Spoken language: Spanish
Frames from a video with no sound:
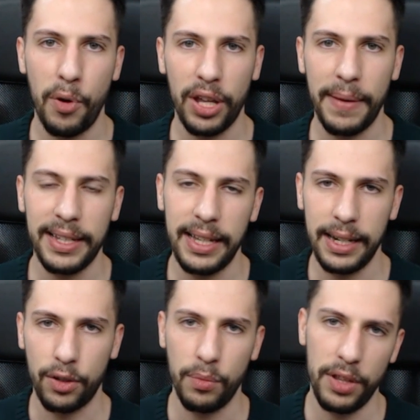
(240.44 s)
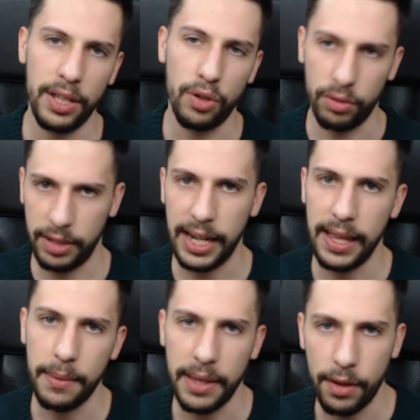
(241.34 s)
porque va a ser, como he dicho,
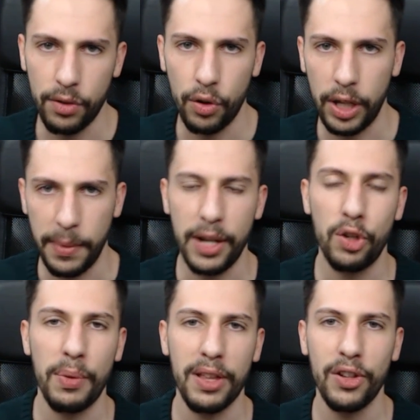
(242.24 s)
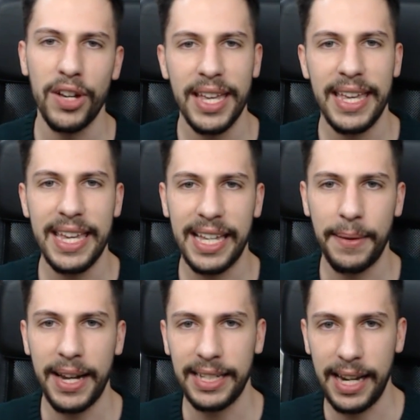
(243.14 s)
serie de vídeos, no que voy a ir subiendo, y
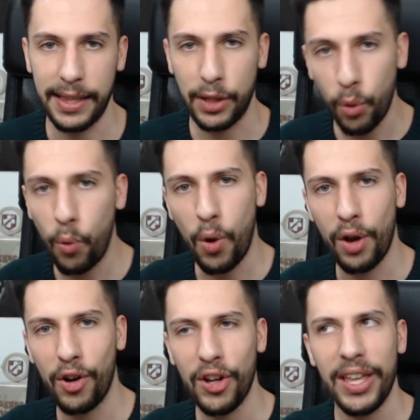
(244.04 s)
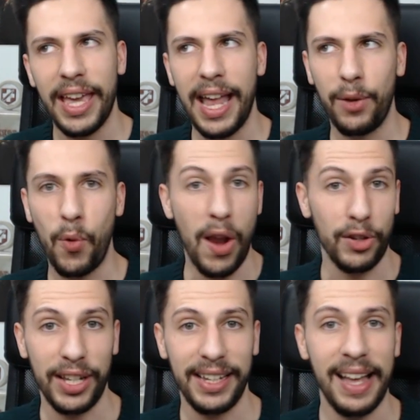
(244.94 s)
que van a ser de un juego el
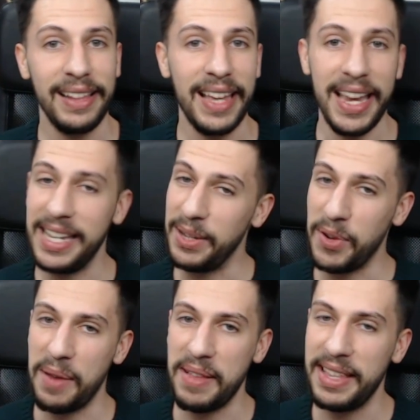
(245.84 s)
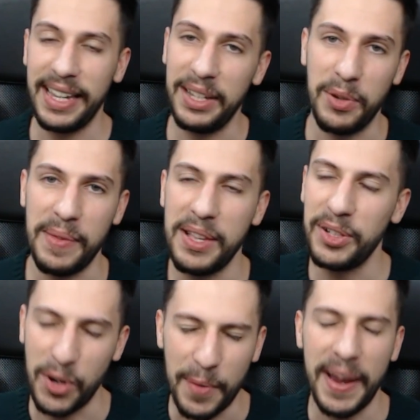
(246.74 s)
cual os encanta y seguramente que esos
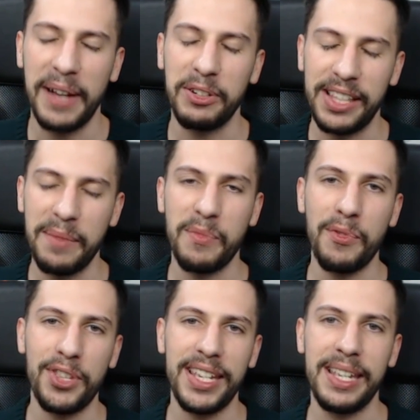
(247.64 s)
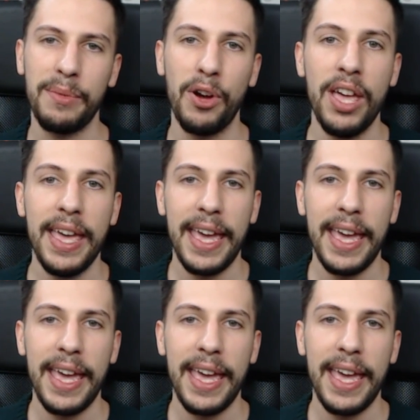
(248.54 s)
vídeos os van a gustar muchísimo.